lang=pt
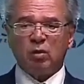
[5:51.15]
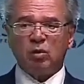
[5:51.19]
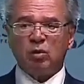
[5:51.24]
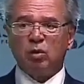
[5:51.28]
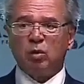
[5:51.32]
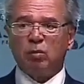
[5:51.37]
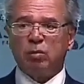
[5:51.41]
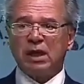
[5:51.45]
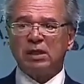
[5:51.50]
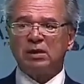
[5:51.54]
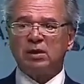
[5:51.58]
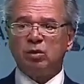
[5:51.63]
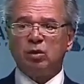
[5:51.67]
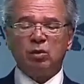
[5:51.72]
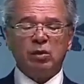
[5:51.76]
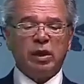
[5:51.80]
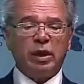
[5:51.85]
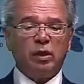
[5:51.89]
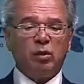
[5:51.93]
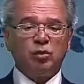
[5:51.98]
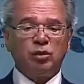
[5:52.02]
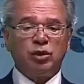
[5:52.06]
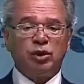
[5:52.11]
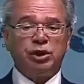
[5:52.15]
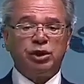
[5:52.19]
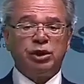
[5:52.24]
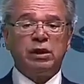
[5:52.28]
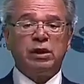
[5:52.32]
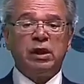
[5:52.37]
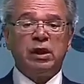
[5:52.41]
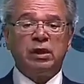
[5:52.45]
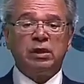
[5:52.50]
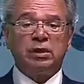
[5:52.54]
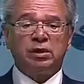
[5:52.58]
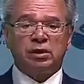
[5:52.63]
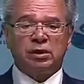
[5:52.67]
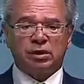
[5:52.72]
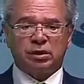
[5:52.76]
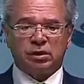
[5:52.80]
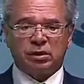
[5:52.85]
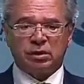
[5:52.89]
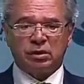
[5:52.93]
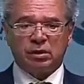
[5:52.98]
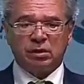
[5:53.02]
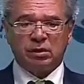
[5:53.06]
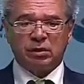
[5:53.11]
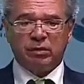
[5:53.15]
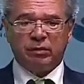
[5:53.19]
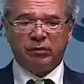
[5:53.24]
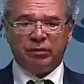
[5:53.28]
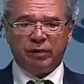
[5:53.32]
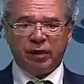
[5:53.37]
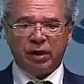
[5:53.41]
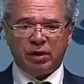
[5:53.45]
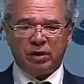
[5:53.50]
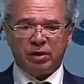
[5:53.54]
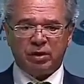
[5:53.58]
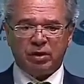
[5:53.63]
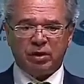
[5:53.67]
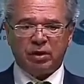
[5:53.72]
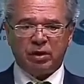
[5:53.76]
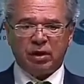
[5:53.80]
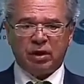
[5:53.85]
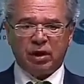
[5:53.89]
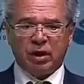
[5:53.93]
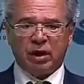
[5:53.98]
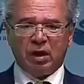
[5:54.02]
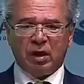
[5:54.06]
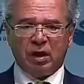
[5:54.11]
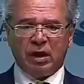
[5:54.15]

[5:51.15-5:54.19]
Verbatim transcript: Então, o Brasil é um gigante verde.